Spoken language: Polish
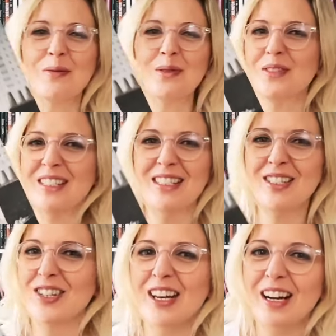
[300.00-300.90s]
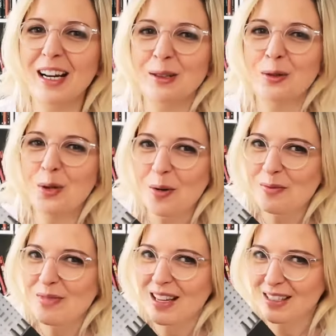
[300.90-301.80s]
powiedzieć, że ratują
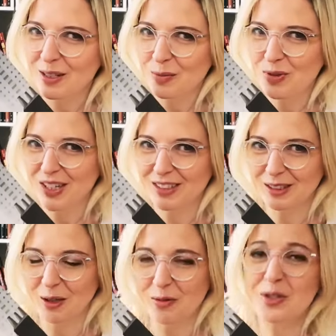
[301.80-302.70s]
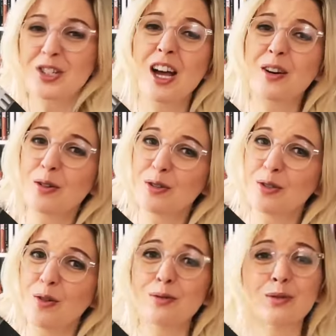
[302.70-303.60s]
miasto przed tą
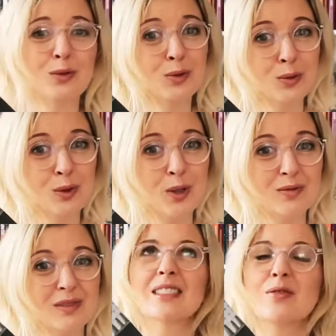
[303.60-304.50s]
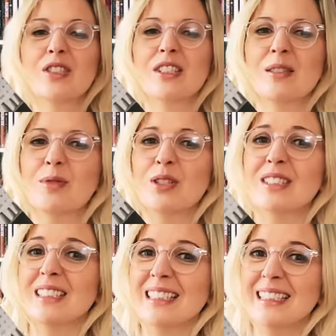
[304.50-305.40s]
szarością, nudą, tym wszystkim, co
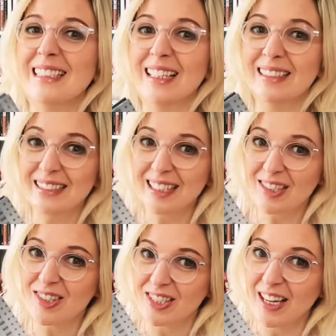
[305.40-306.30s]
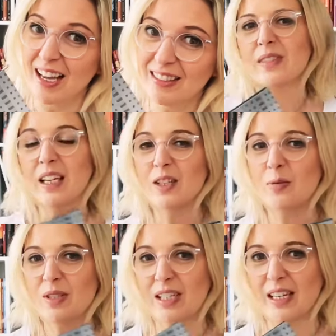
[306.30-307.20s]
jest identyczne. Daje
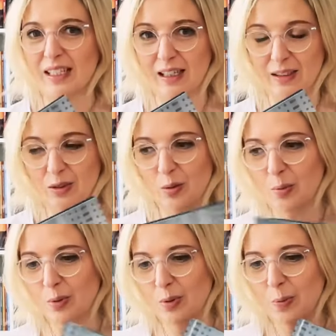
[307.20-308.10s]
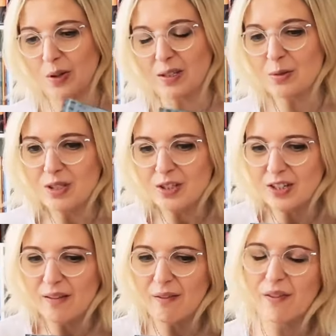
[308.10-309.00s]
do myślenia, no bo pokazuje,
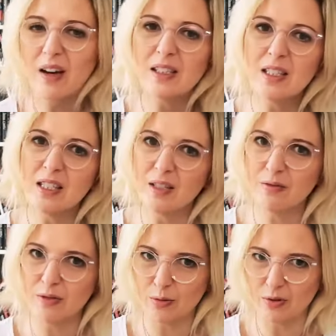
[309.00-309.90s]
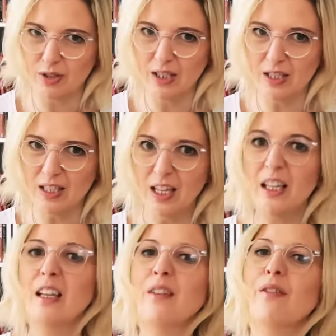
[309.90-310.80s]
że fajnie się wyróżnić
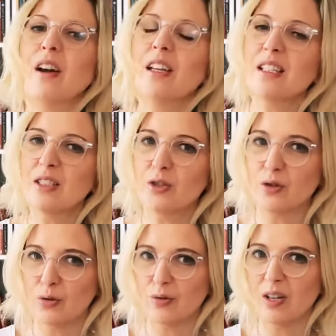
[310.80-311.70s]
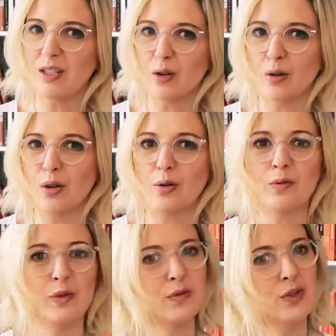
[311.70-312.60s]
i fajnie też szukać
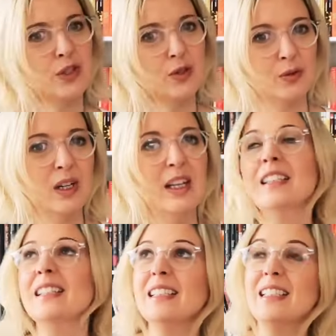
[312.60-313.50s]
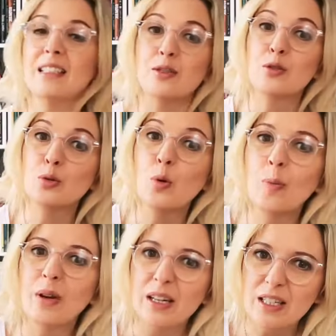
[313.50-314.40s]
kolorów w życiu. I
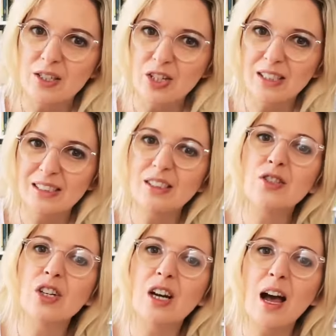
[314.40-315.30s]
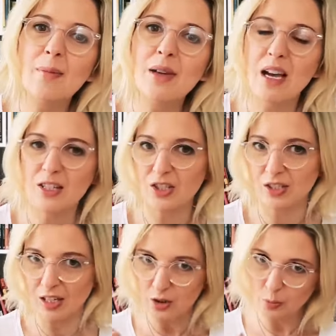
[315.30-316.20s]
super, jeżeli nie czekamy, aż nasz